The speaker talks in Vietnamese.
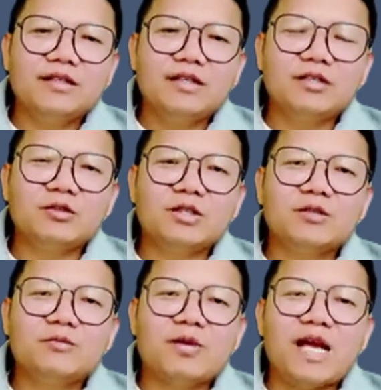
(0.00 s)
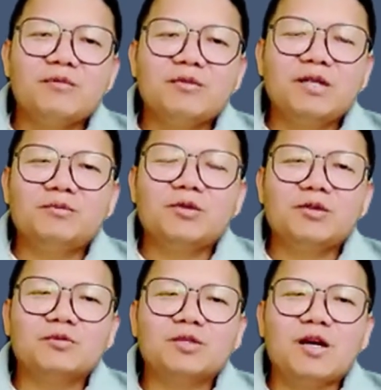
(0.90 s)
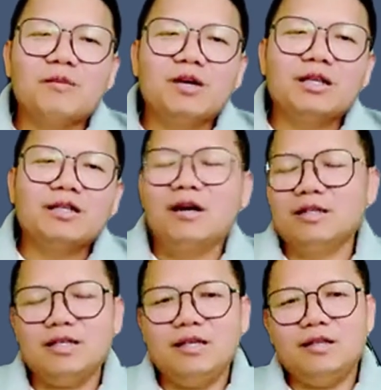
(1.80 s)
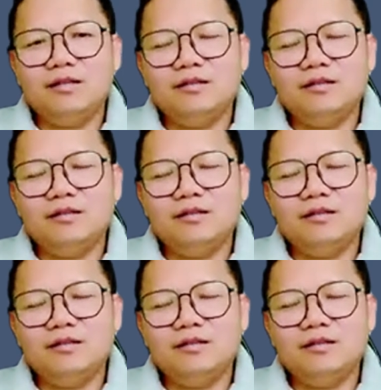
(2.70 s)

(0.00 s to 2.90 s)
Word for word: cái số tập trong cai màu vinh tôi không sợ quá thọ tỷ